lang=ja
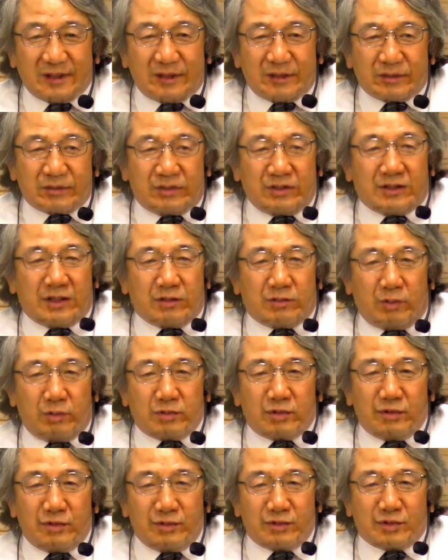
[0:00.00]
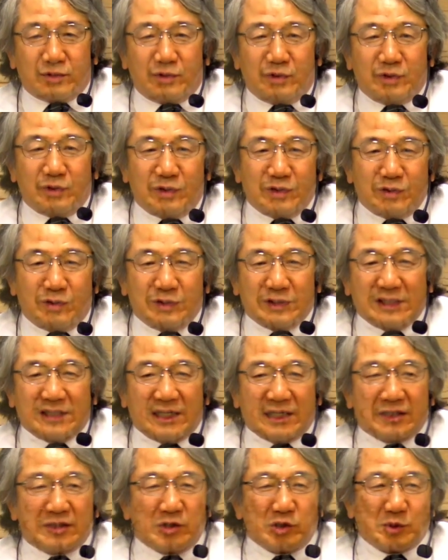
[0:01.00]
ついていこうというちょっと日本的な
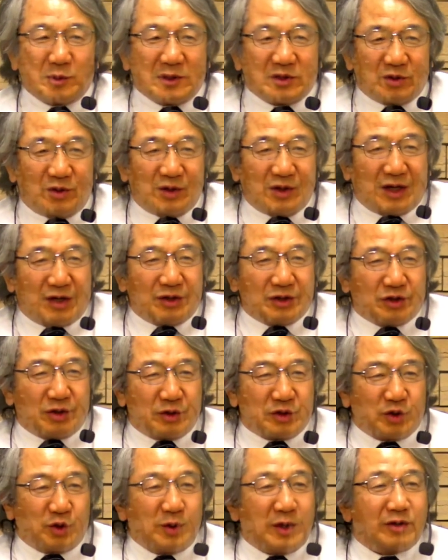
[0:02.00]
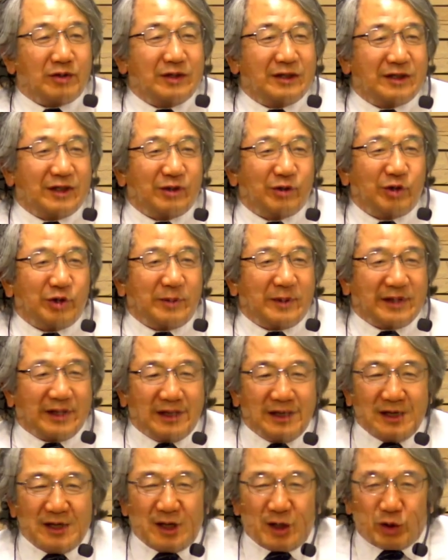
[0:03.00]
言い方をしますあの人昭和の人間の言葉で
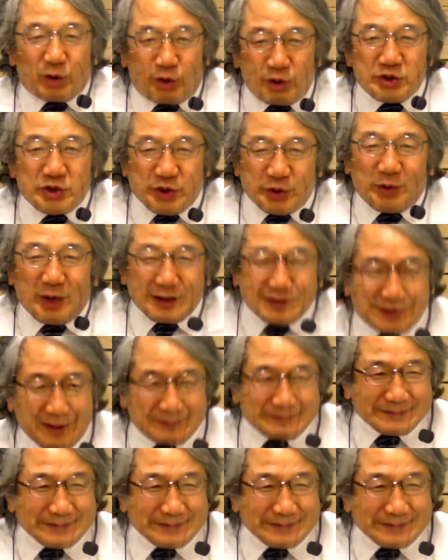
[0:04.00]
根性はあった